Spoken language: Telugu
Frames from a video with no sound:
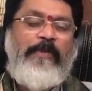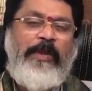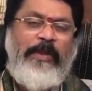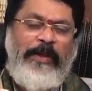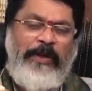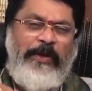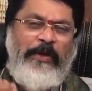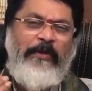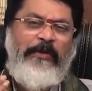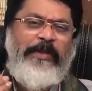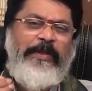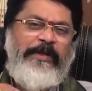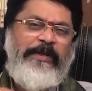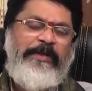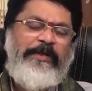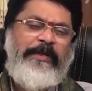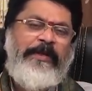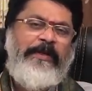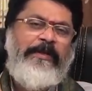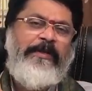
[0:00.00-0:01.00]
రెండవది
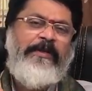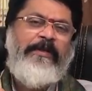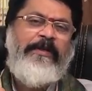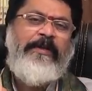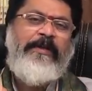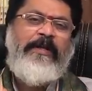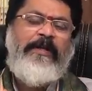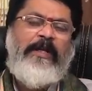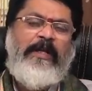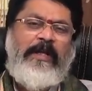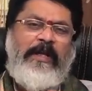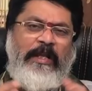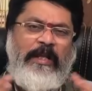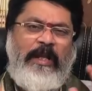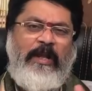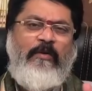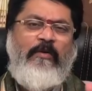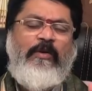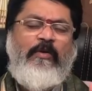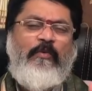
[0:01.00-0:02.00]
ఏంటంటే
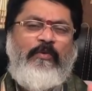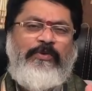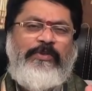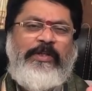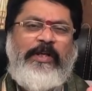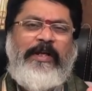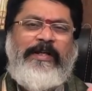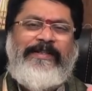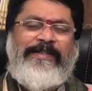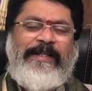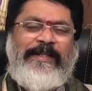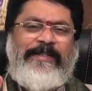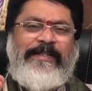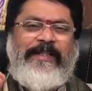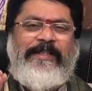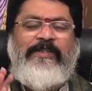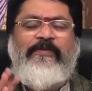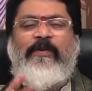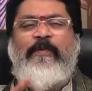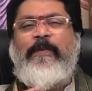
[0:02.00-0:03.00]
ఇలా ఒక ఉద్యోగాన్ని సెట్
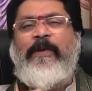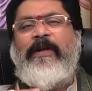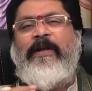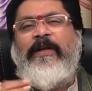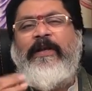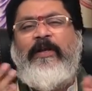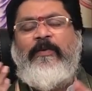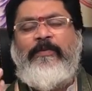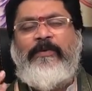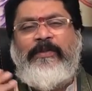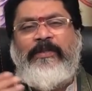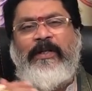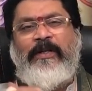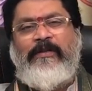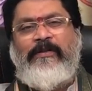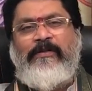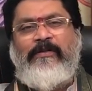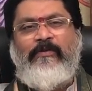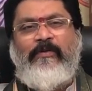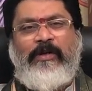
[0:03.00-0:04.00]
చేసి వాడు పక్కకి
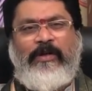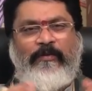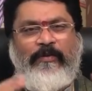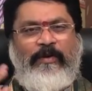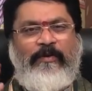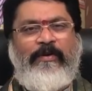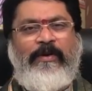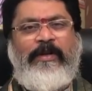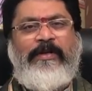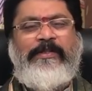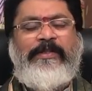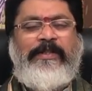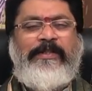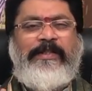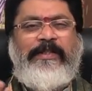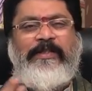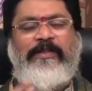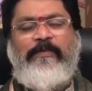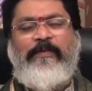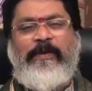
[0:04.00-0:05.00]
వెళ్ళిపోతాడు ఒక వ్యవహారం సెట్
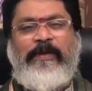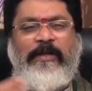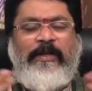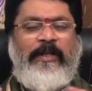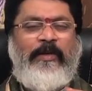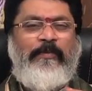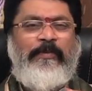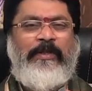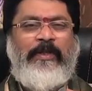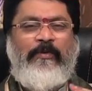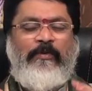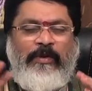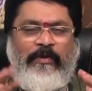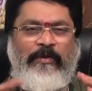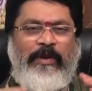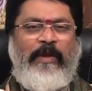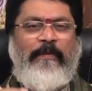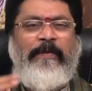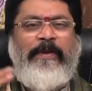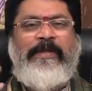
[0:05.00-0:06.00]
చేసి పక్కకి వెళ్ళిపోతాడు ఒక
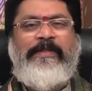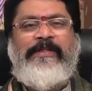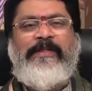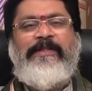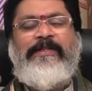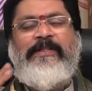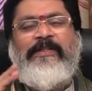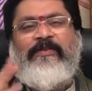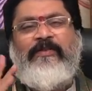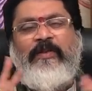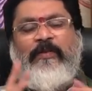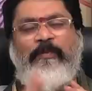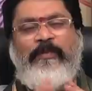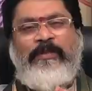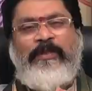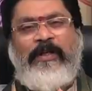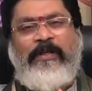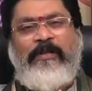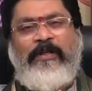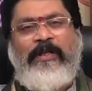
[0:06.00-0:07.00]
వ్యాపారం సెట్ చేసి
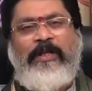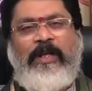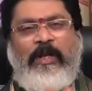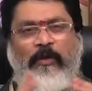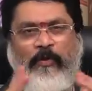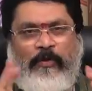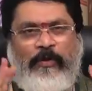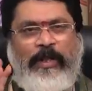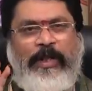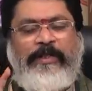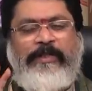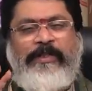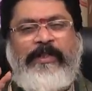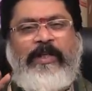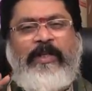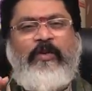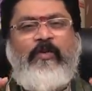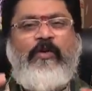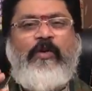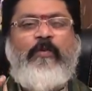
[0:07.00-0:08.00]
వెళ్ళిపోతాడు ఓ
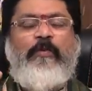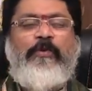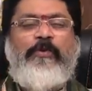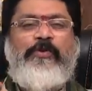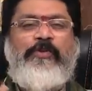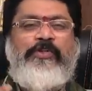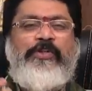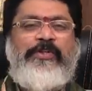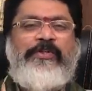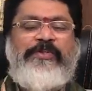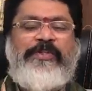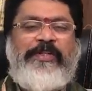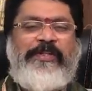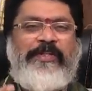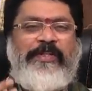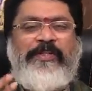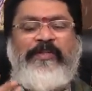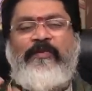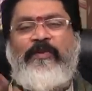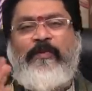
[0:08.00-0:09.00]
రాజకీయంలో ఒక పొజిషన్ సెట్
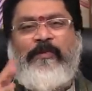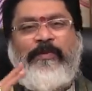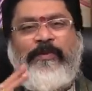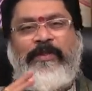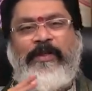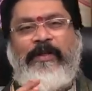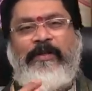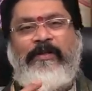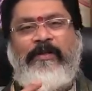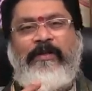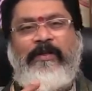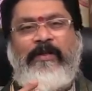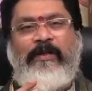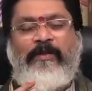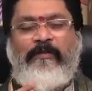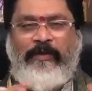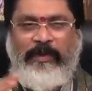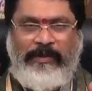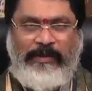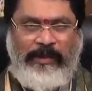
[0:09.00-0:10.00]
చేసి వెళ్ళిపోతాడు
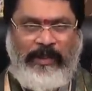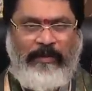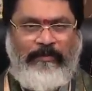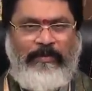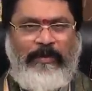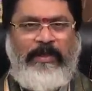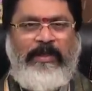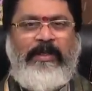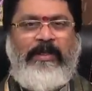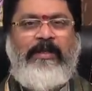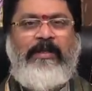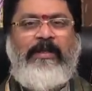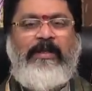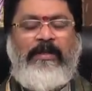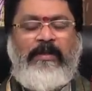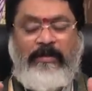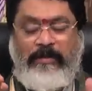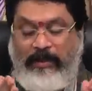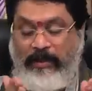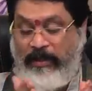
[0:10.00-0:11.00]
ఫర్ ఎగ్జాంపుల్ ఈ ఈ
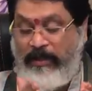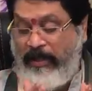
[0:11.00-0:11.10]
యొక్క